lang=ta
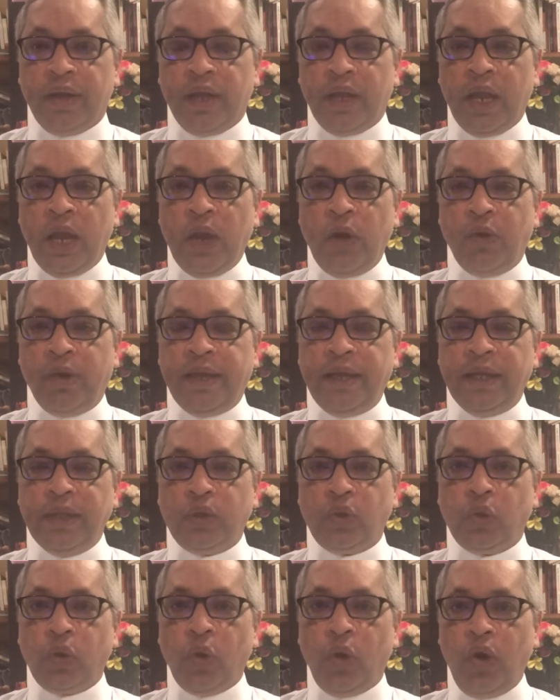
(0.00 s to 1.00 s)
என்னுடைய
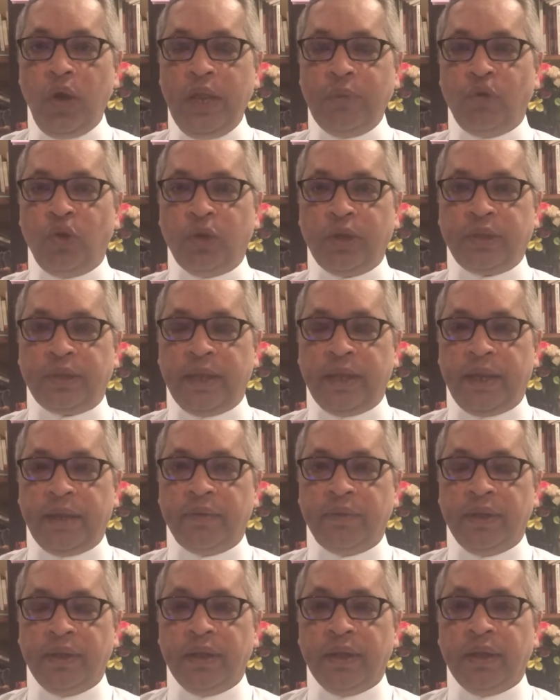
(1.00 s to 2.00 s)
தோழி ஒருத்தி
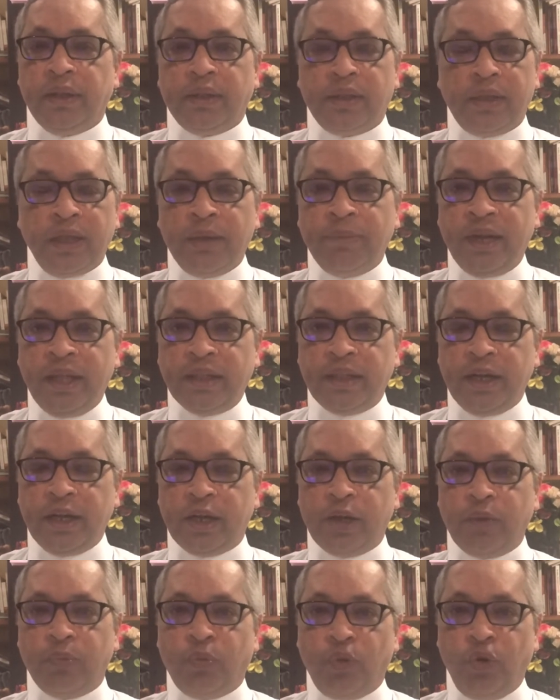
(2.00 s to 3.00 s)

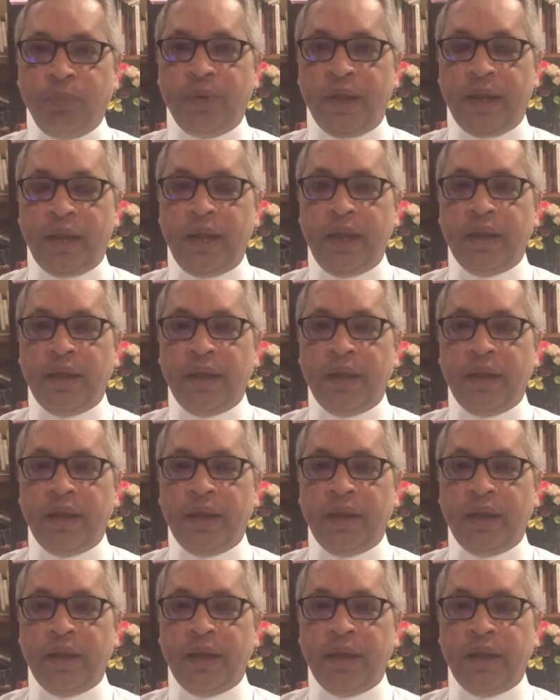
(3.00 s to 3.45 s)
திருமணத்திற்கு முன்பே